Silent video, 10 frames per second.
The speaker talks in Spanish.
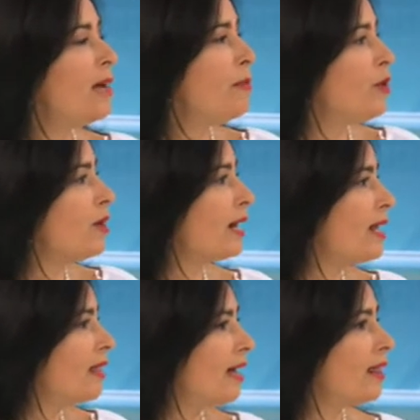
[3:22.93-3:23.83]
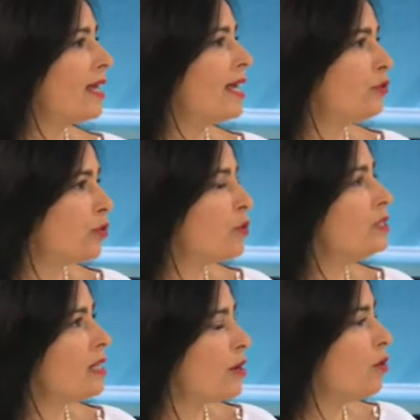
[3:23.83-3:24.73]
Pero en realidad esto
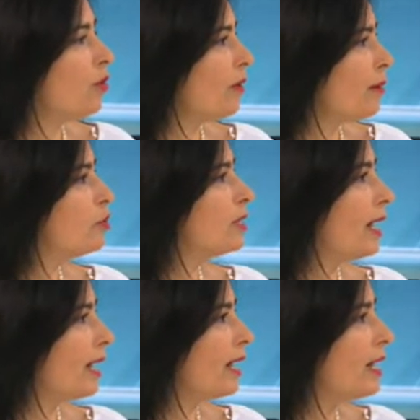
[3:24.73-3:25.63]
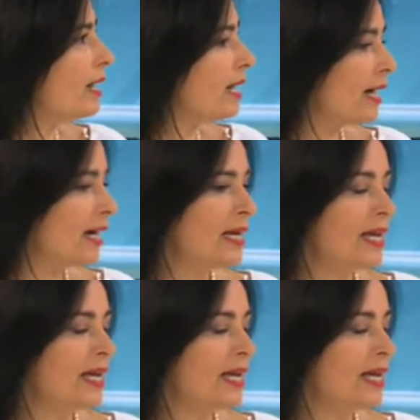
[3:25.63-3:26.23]
coincide con lo que vemos en la clínica,